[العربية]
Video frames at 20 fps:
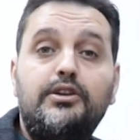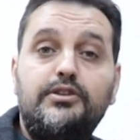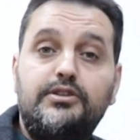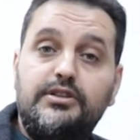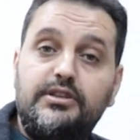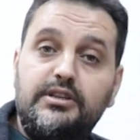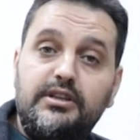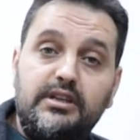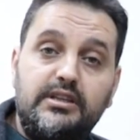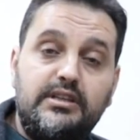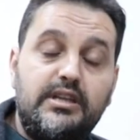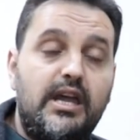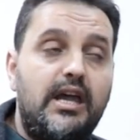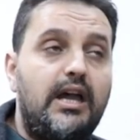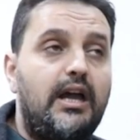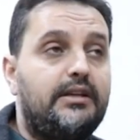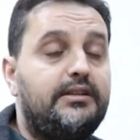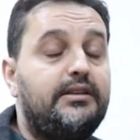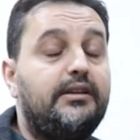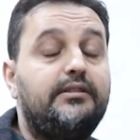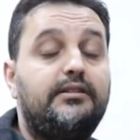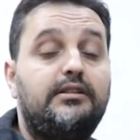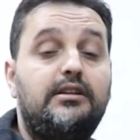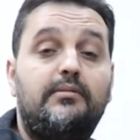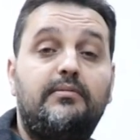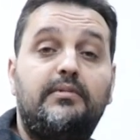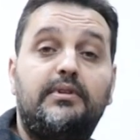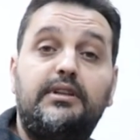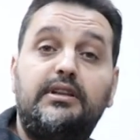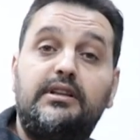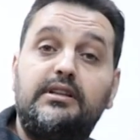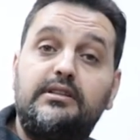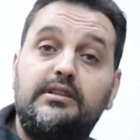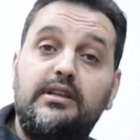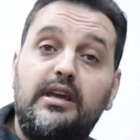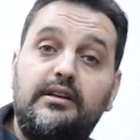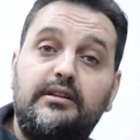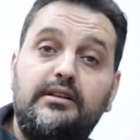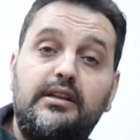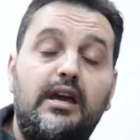جديده اعتقد ان مدينه
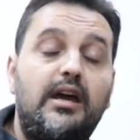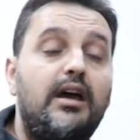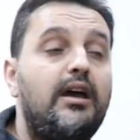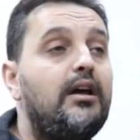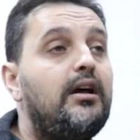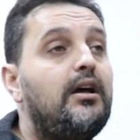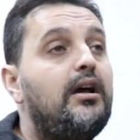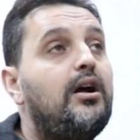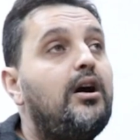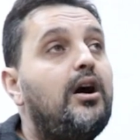درنا